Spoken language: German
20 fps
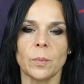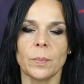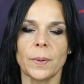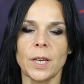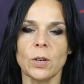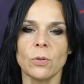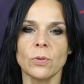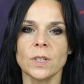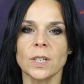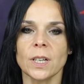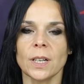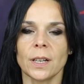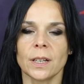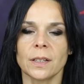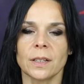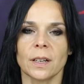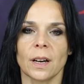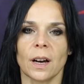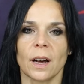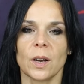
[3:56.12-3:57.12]
bi- und
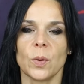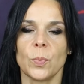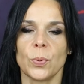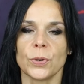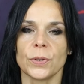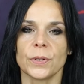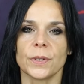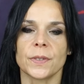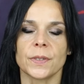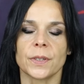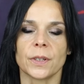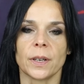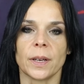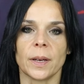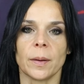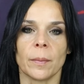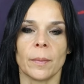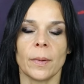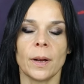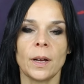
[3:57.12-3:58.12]
trilaterale Bündnisse
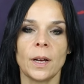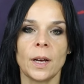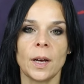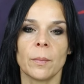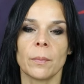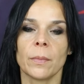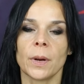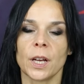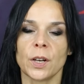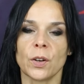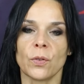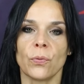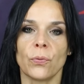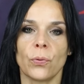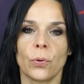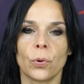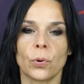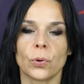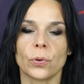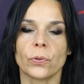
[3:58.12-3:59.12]
eben mehr in den
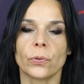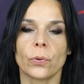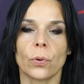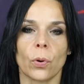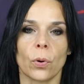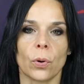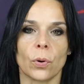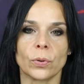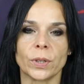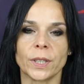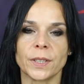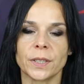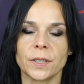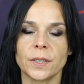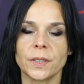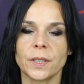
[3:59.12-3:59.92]
Fokus rücken. Das